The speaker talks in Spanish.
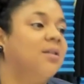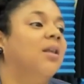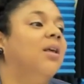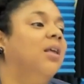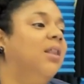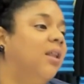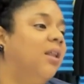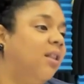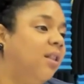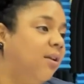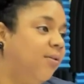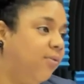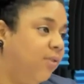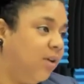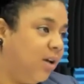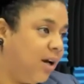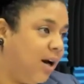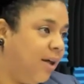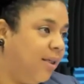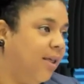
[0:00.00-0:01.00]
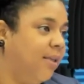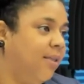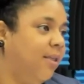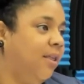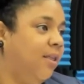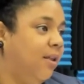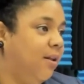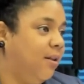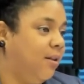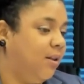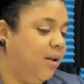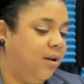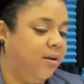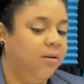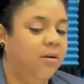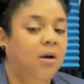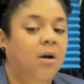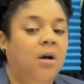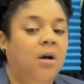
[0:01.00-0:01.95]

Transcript: identificadas de decir,